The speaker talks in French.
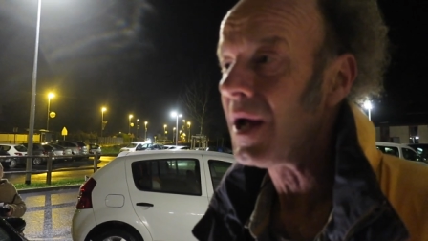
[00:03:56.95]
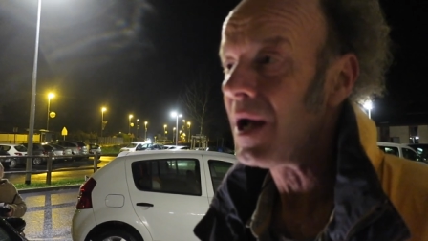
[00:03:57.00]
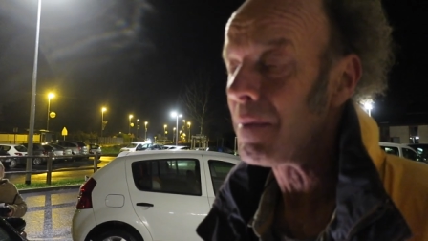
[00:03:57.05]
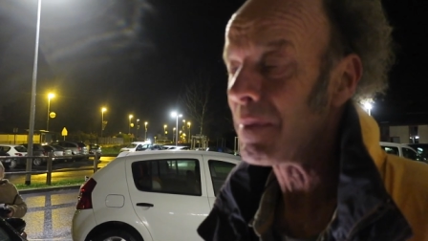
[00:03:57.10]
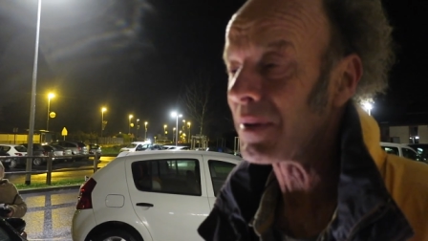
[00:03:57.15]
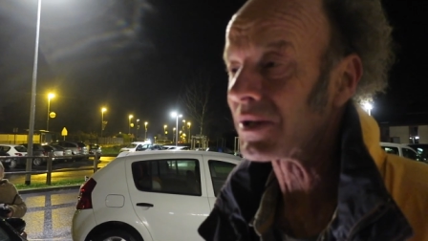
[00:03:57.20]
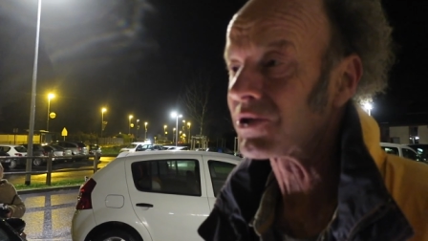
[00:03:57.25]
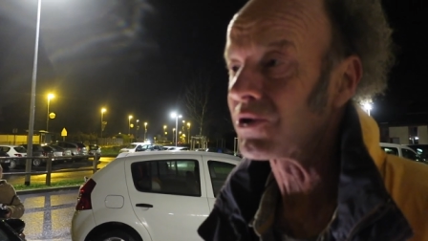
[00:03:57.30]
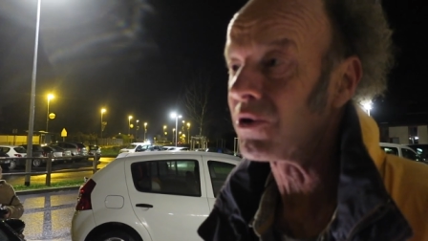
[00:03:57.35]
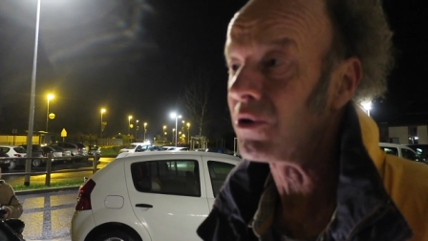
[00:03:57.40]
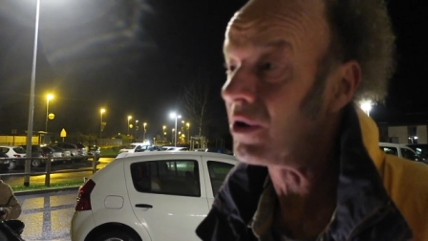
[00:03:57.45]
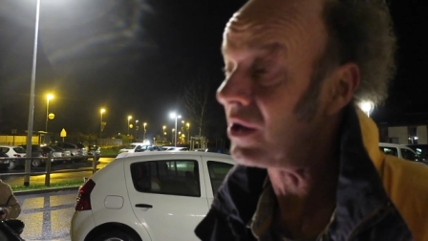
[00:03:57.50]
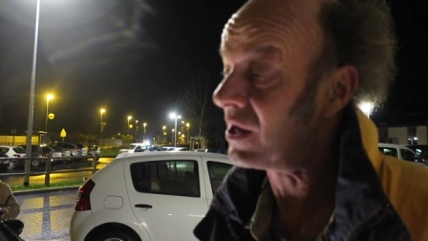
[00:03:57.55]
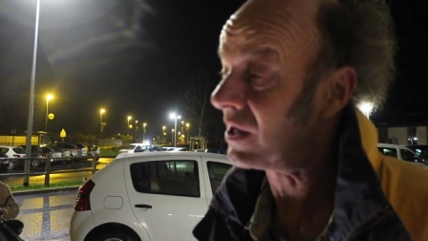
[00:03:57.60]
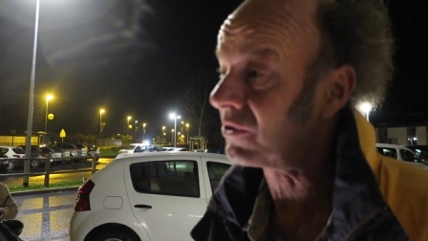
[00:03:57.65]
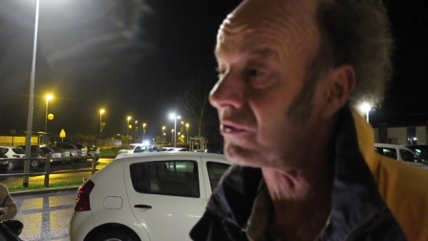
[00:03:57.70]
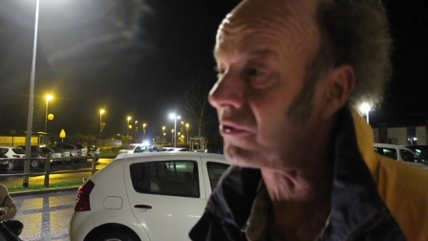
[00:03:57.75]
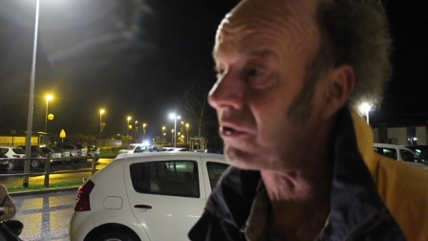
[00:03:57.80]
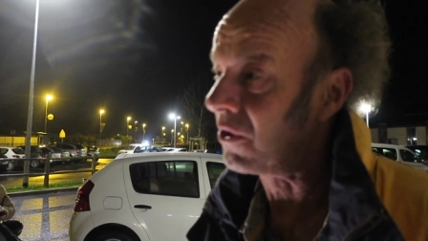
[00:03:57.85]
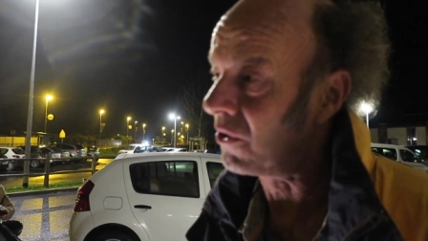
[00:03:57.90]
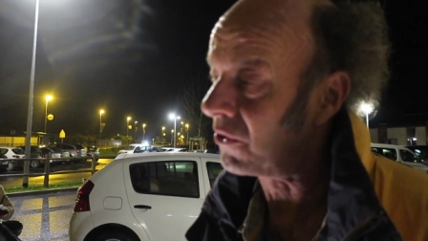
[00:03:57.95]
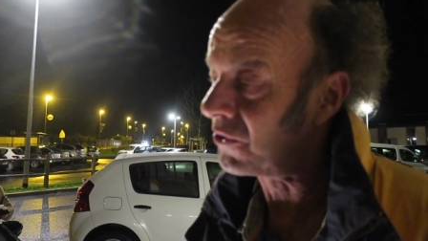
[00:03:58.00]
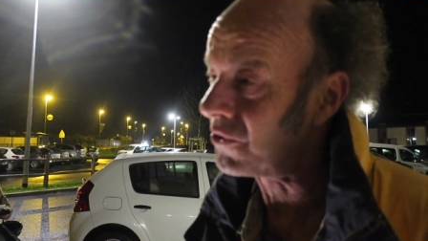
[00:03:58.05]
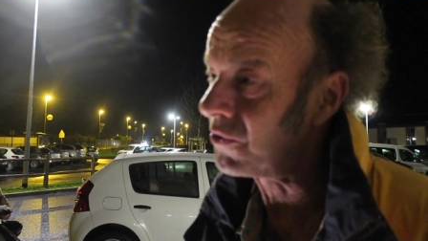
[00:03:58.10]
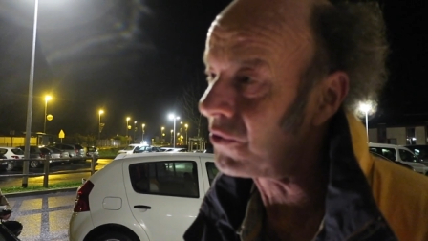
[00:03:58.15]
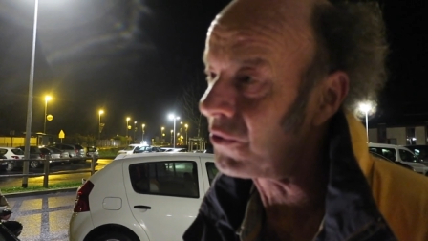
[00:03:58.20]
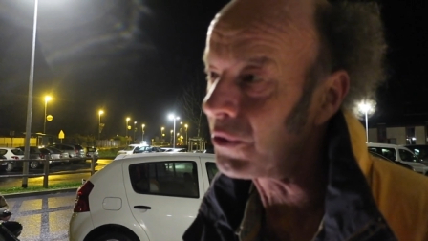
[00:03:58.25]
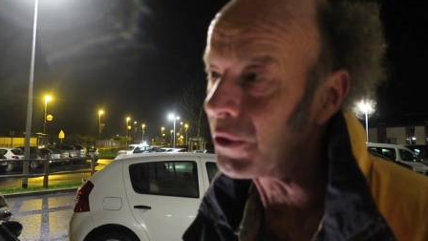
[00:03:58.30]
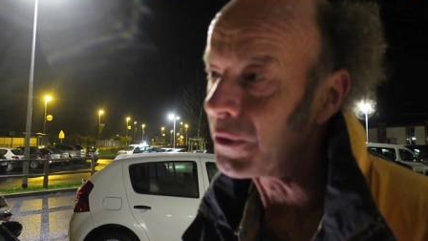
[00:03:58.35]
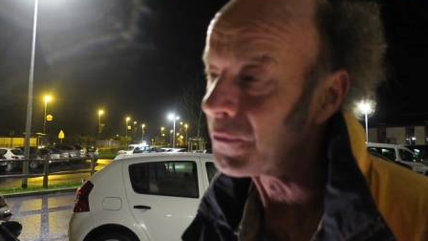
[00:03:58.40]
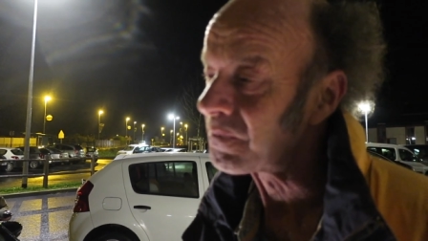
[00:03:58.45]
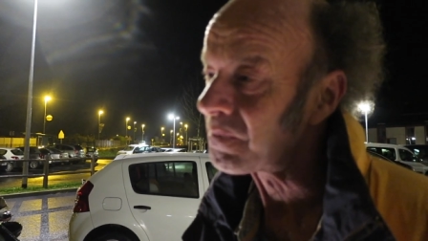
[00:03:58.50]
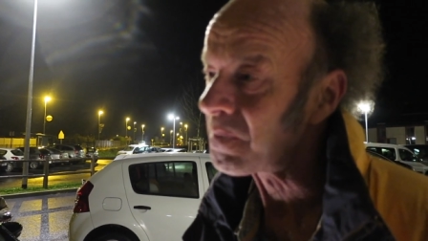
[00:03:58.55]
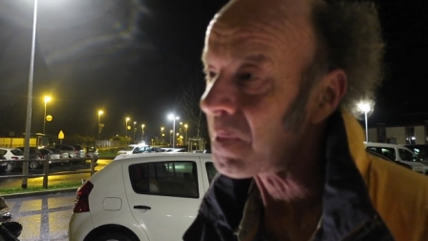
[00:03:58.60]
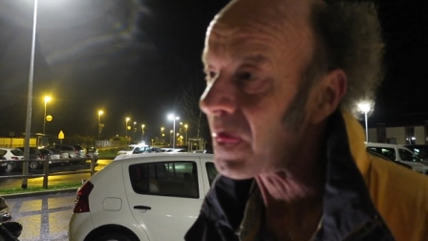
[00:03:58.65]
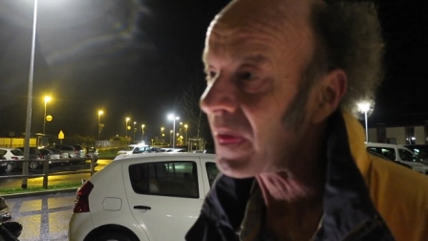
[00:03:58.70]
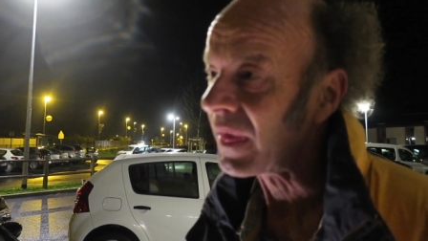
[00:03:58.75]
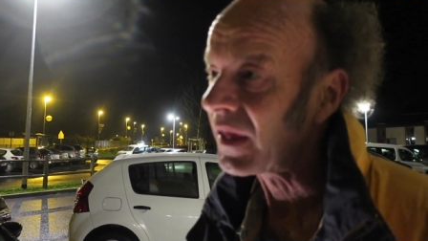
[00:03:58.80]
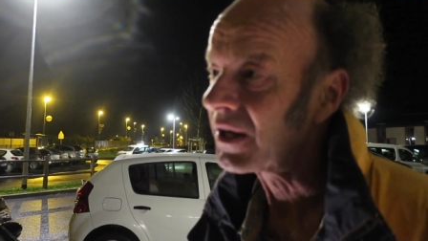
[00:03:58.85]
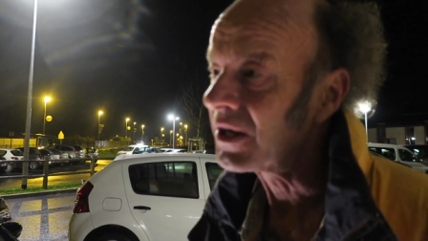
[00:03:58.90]
Parce que le lac de Grandlieu,
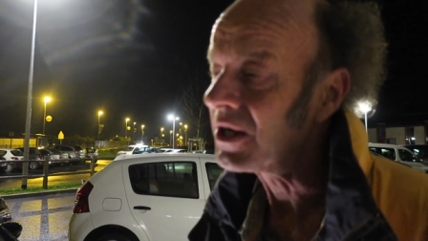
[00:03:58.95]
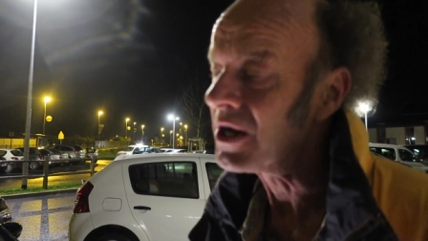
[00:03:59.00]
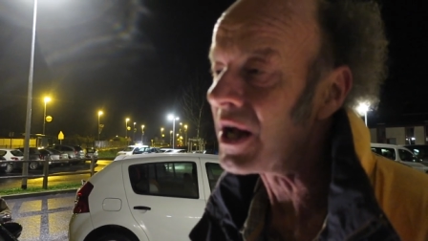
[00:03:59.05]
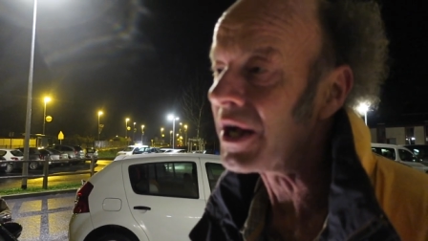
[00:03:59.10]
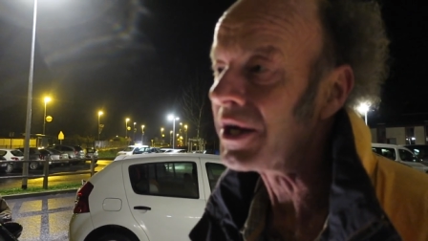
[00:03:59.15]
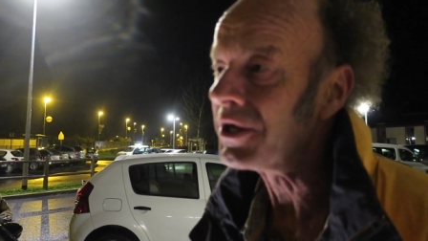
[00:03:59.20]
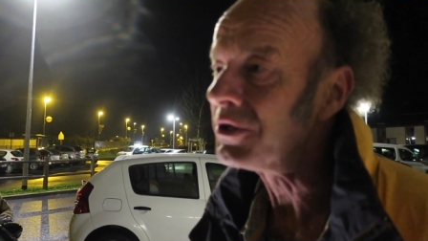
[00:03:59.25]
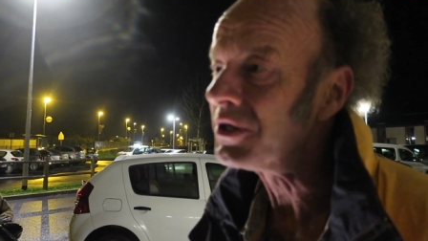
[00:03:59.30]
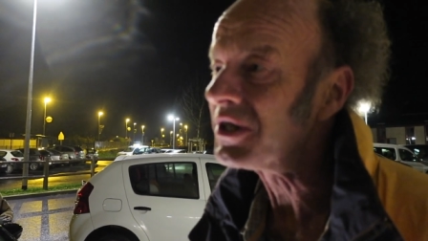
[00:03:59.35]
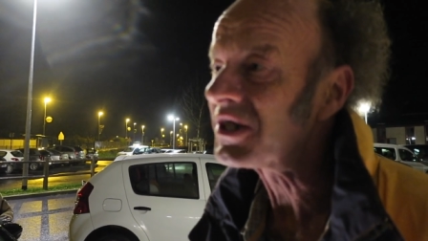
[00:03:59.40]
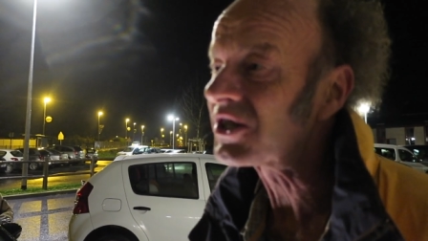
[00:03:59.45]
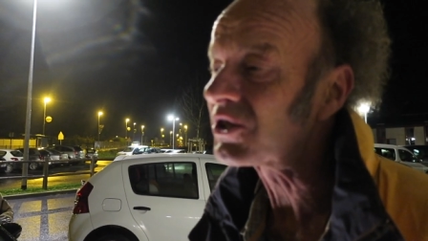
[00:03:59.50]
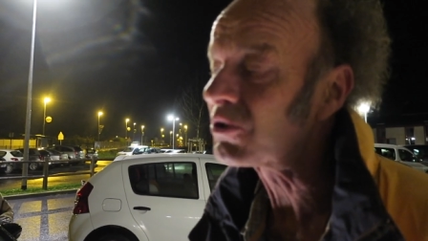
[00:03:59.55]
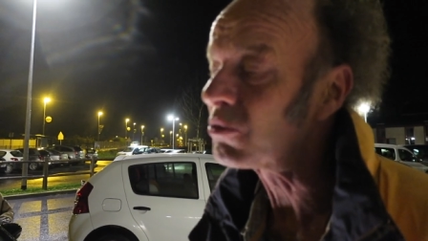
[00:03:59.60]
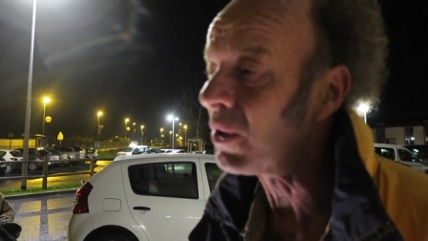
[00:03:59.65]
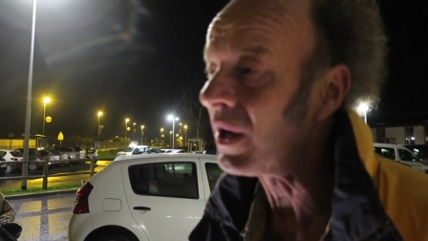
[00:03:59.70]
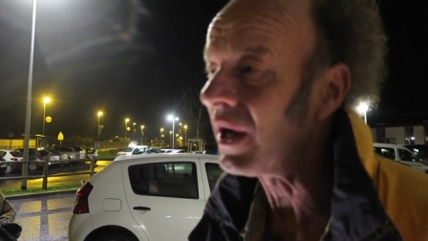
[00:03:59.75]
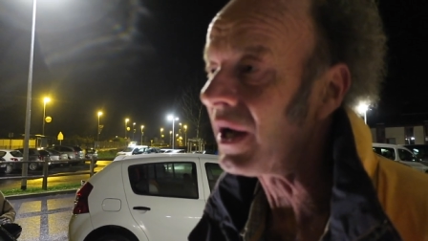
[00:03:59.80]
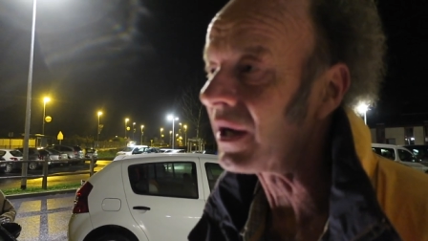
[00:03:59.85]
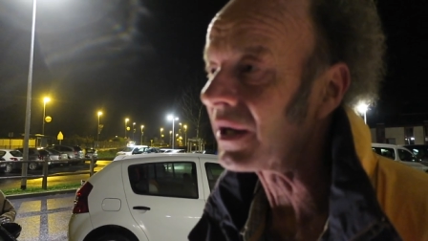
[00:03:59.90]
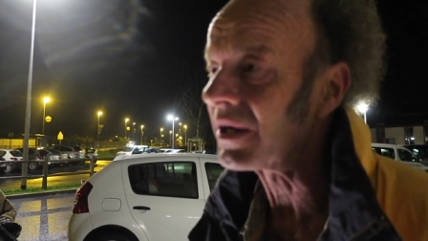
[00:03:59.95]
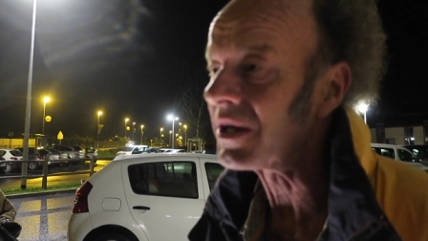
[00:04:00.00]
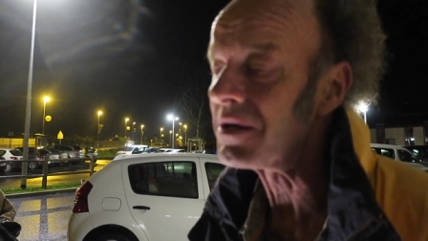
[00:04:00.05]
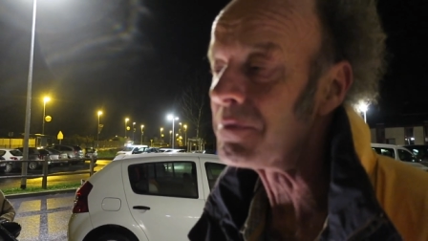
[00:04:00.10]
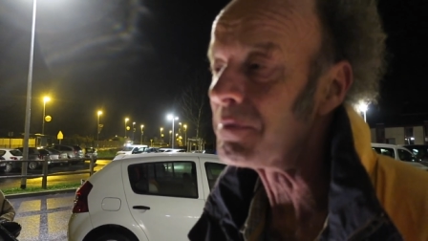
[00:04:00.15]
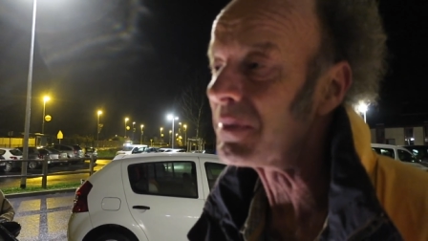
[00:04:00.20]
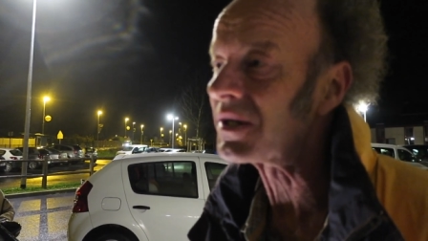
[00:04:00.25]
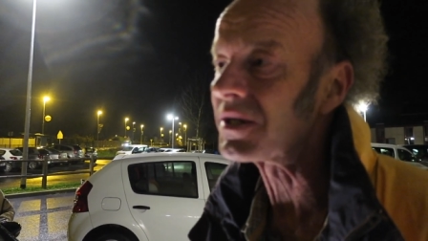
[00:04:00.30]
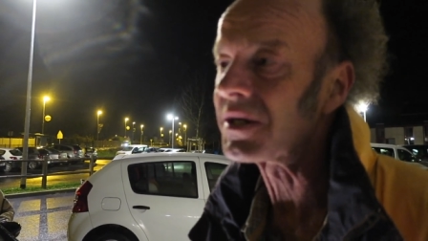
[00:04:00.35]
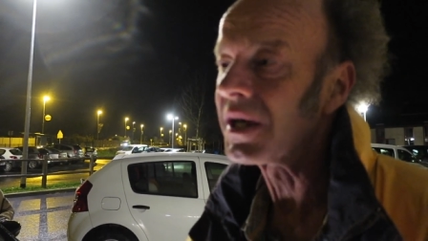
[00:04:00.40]
il a une histoire, il,